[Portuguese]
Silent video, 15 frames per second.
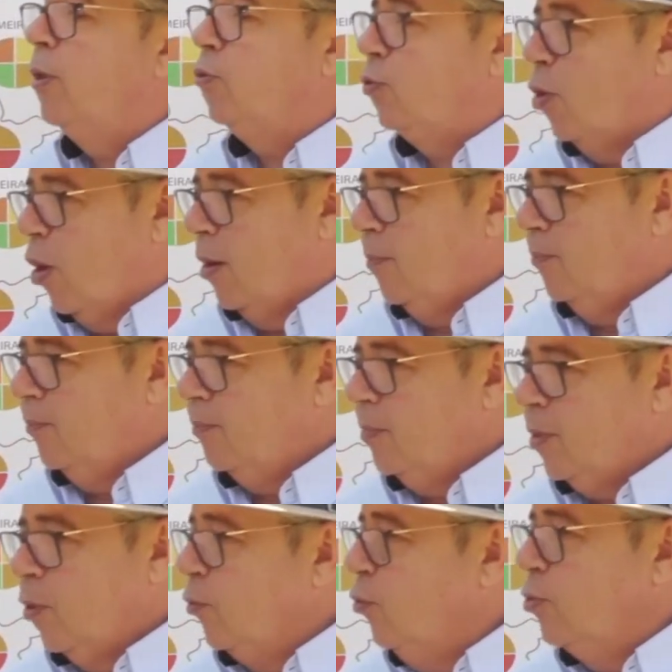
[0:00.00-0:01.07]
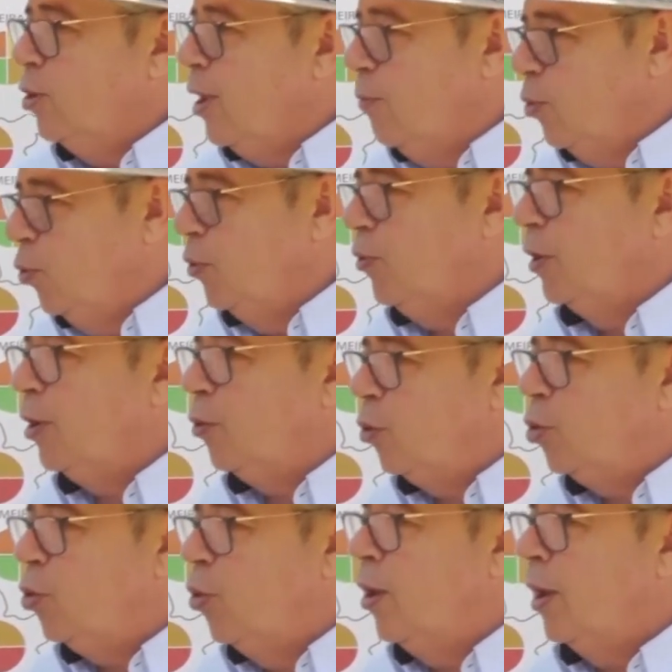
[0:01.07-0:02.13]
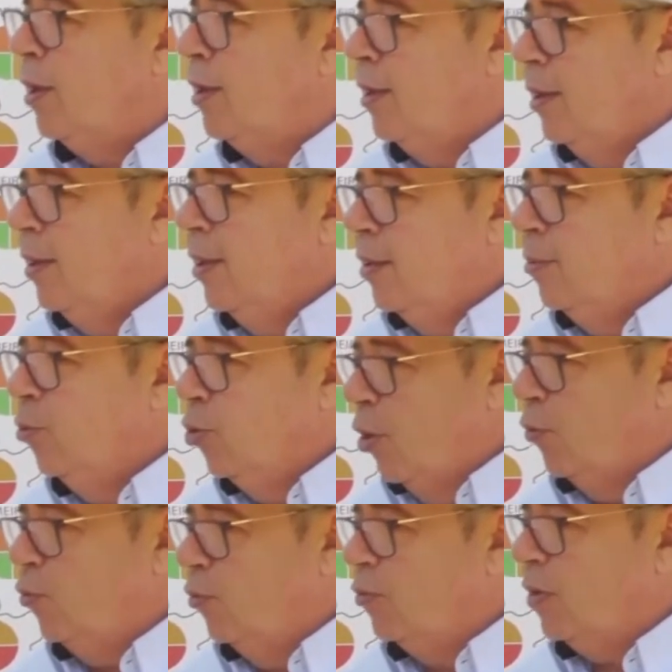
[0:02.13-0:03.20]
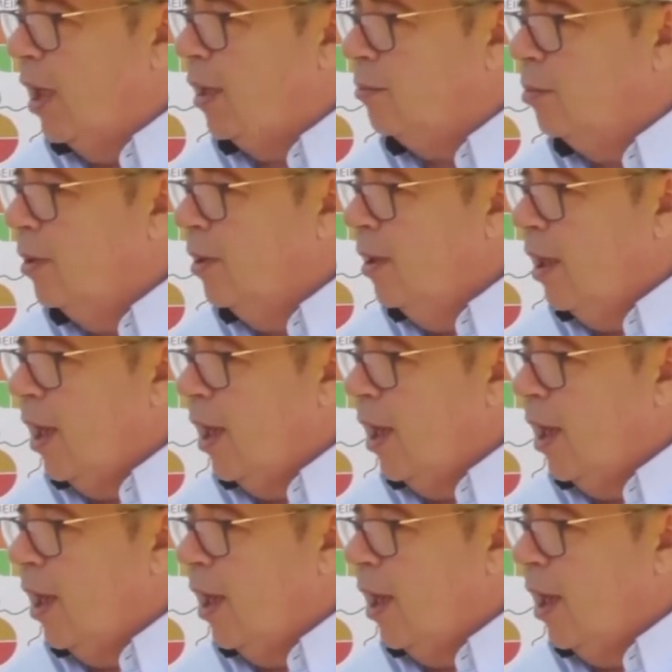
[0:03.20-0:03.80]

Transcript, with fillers: é uma só. Nós não temos duas agriculturas no nosso estado.